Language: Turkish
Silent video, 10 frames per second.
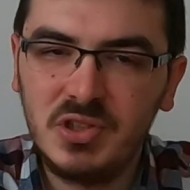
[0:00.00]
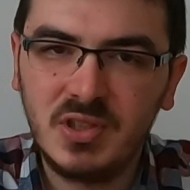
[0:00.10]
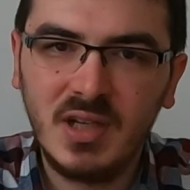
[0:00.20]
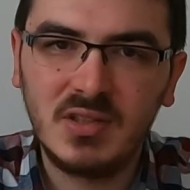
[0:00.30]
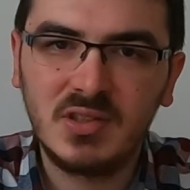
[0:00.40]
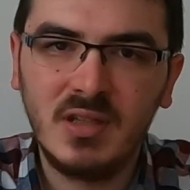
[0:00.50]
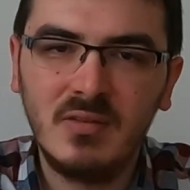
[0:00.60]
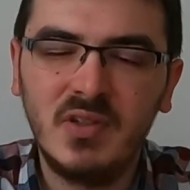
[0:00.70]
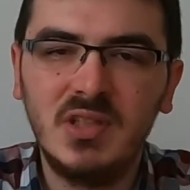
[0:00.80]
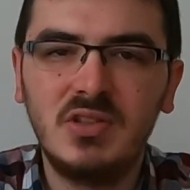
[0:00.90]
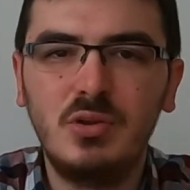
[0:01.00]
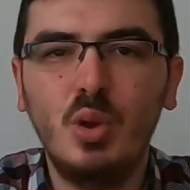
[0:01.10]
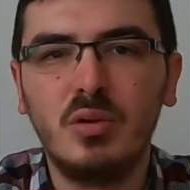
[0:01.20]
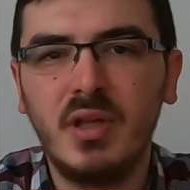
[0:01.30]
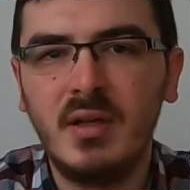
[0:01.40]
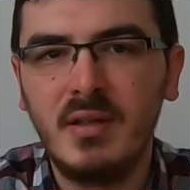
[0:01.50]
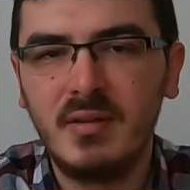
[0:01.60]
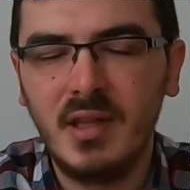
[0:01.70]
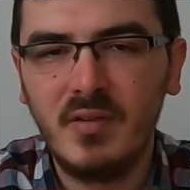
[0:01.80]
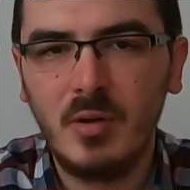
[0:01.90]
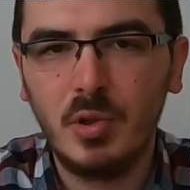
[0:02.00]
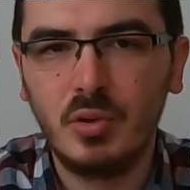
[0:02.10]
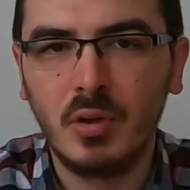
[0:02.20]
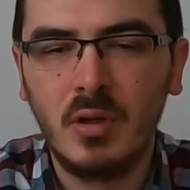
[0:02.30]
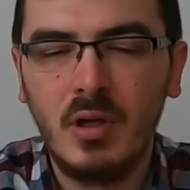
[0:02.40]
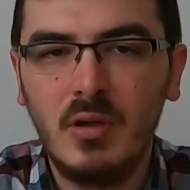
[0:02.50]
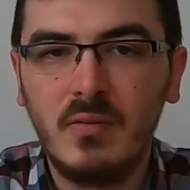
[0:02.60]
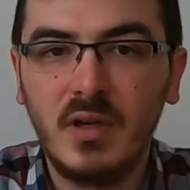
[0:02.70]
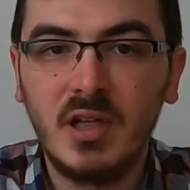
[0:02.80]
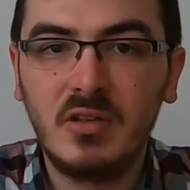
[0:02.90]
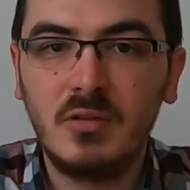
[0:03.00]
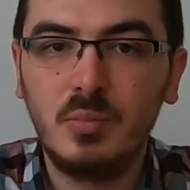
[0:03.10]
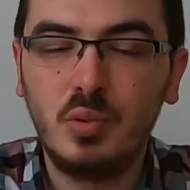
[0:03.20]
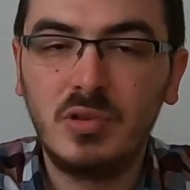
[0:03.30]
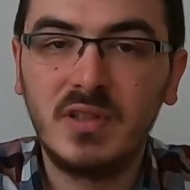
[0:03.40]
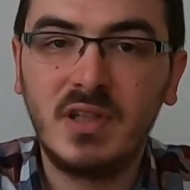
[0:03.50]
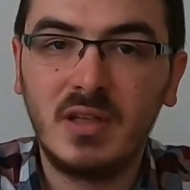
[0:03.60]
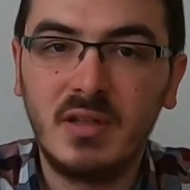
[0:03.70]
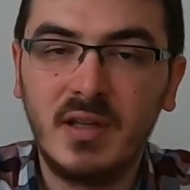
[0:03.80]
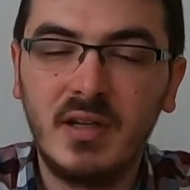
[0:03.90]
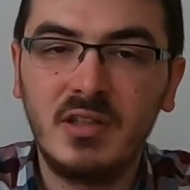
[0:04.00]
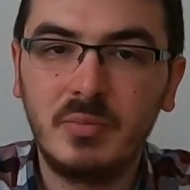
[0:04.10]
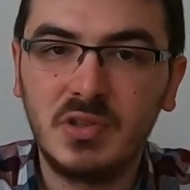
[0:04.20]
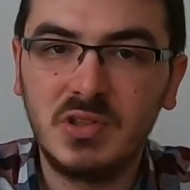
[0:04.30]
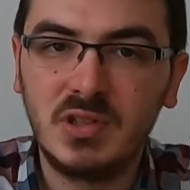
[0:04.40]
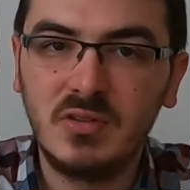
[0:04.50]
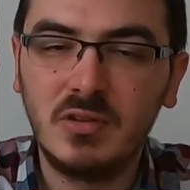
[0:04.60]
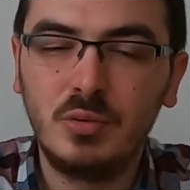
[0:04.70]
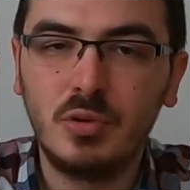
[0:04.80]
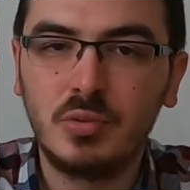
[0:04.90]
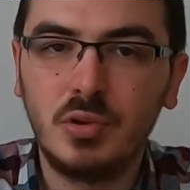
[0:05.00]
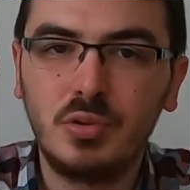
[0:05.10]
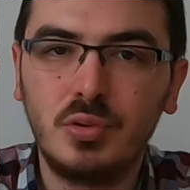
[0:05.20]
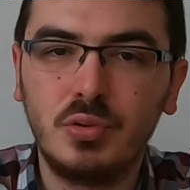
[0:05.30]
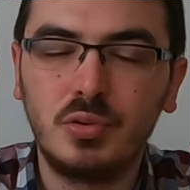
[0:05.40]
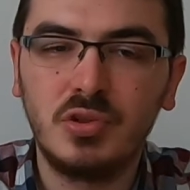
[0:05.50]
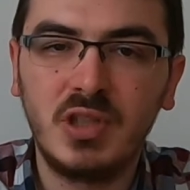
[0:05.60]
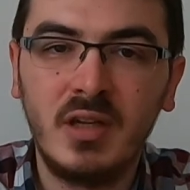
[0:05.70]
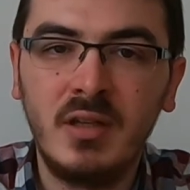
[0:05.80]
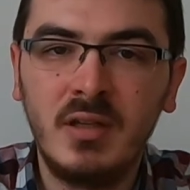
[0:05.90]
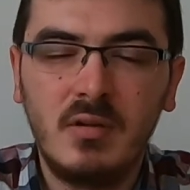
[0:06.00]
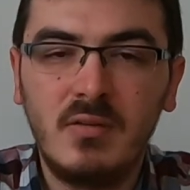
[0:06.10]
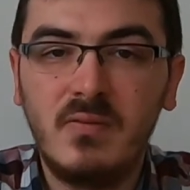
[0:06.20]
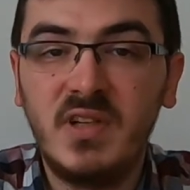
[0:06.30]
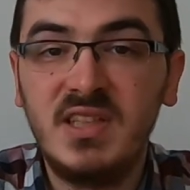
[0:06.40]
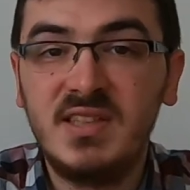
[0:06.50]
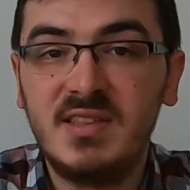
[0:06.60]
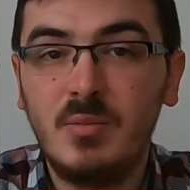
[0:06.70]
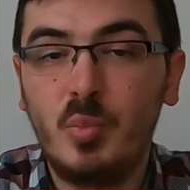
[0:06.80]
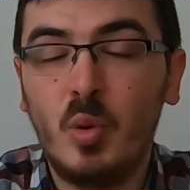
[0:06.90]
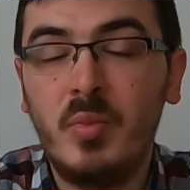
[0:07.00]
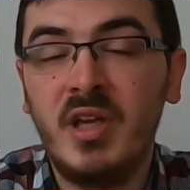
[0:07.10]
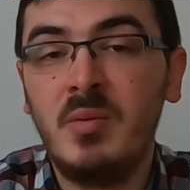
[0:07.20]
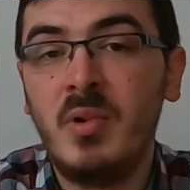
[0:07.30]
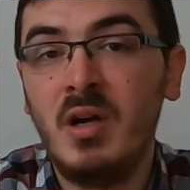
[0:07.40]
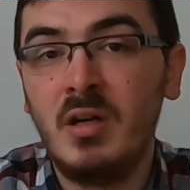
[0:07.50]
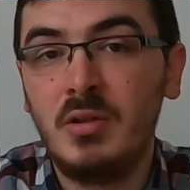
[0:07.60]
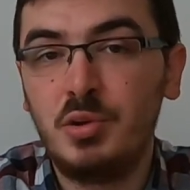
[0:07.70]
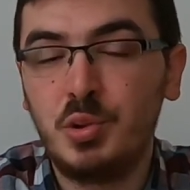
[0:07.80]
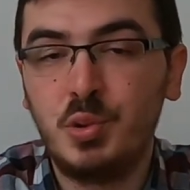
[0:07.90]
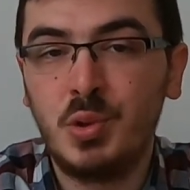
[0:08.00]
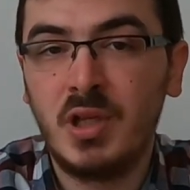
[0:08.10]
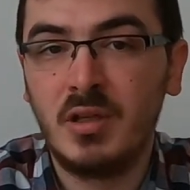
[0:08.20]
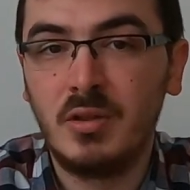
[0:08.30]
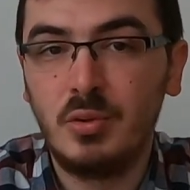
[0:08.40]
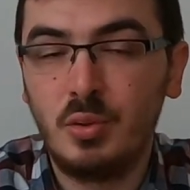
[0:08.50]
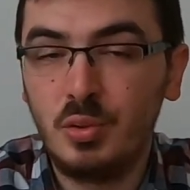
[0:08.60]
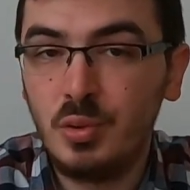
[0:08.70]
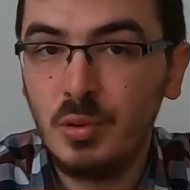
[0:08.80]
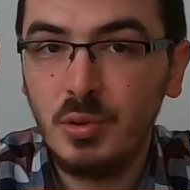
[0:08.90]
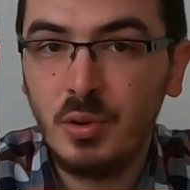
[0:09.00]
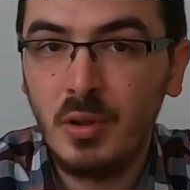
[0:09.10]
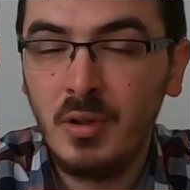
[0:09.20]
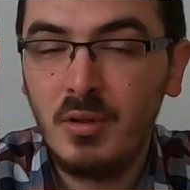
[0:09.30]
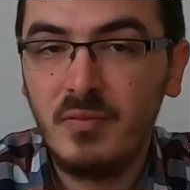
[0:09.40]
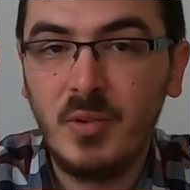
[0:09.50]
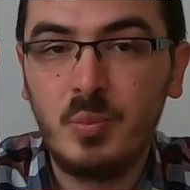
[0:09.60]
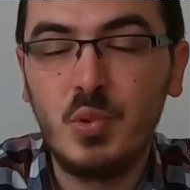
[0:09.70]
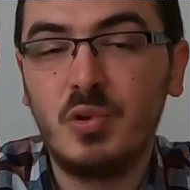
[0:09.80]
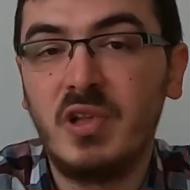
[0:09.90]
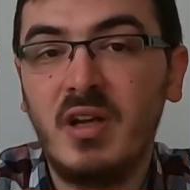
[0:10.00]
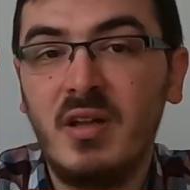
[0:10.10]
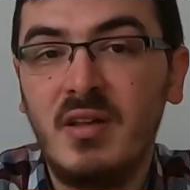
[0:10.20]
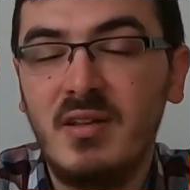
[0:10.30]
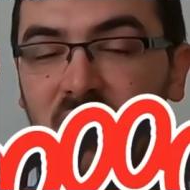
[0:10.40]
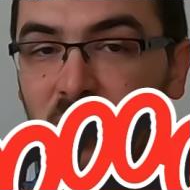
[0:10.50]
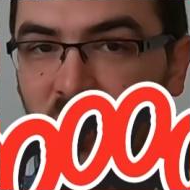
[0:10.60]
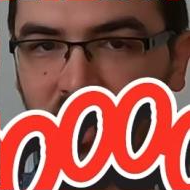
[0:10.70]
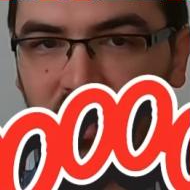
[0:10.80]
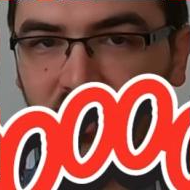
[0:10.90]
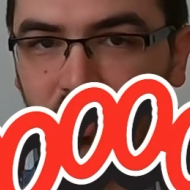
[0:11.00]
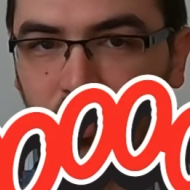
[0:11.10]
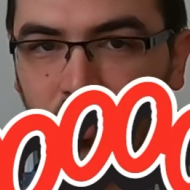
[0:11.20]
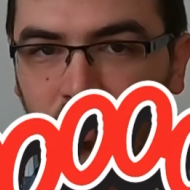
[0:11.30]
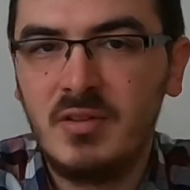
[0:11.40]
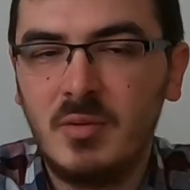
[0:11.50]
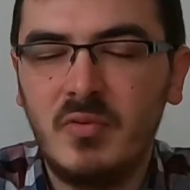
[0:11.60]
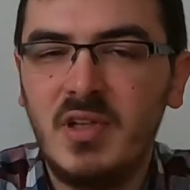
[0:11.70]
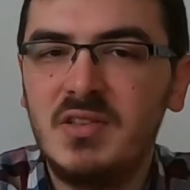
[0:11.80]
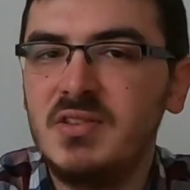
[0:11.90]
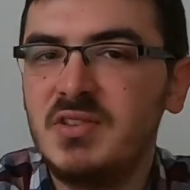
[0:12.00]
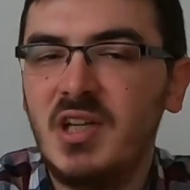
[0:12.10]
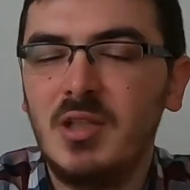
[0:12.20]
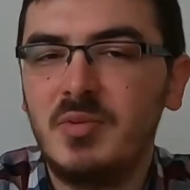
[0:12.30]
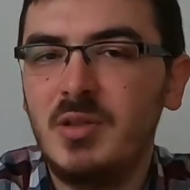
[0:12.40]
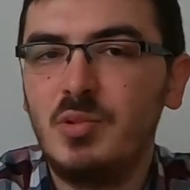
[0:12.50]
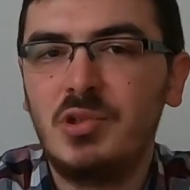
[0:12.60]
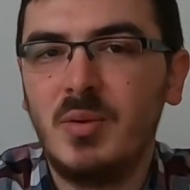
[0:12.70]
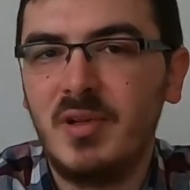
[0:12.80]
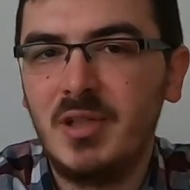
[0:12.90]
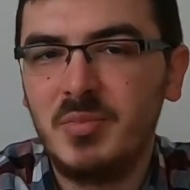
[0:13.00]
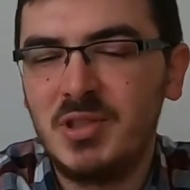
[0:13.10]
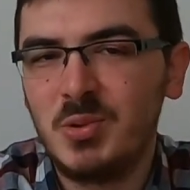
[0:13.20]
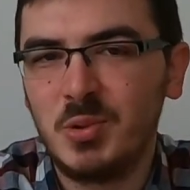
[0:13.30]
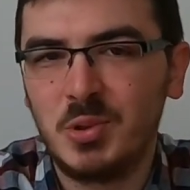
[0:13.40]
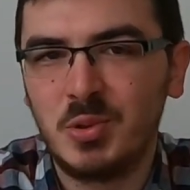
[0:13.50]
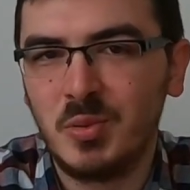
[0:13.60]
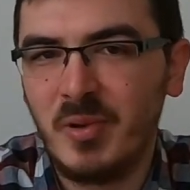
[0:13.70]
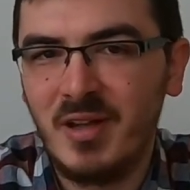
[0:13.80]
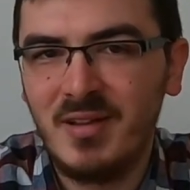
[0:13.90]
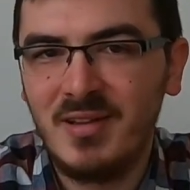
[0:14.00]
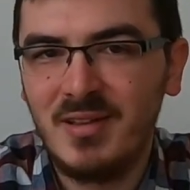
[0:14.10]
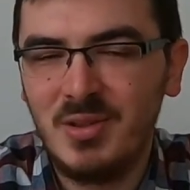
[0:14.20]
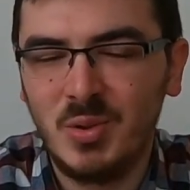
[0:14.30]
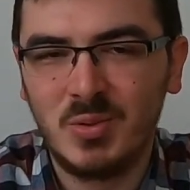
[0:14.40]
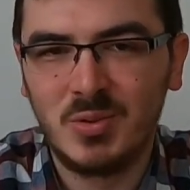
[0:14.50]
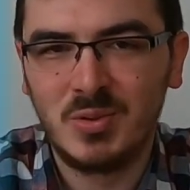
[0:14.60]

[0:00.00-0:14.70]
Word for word: çıkarsa valiz yoluna devam ediyor. Fakat burada da herhangi bir sıkıntılı durum söz konusuysa valiz bomba imha çukuruna götürülüyor ve burada imha ediliyor. Tabi valizin sahibi de muhtemelen bir soruşturma yiyordur.